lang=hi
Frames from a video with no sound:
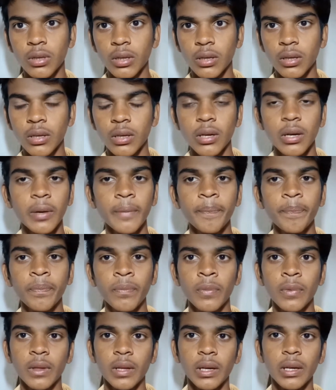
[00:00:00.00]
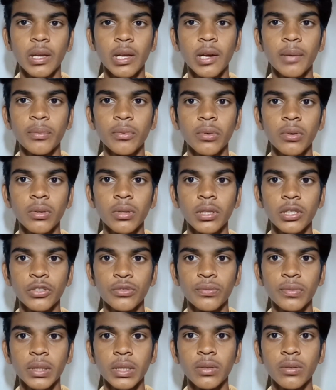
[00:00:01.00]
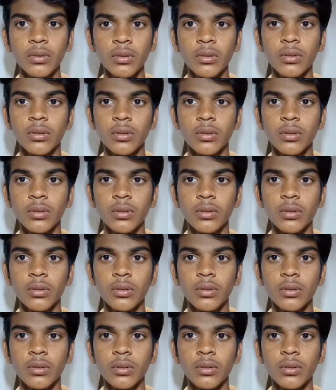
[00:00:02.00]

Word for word: देखिएगा ताकि आपको इस वीडियो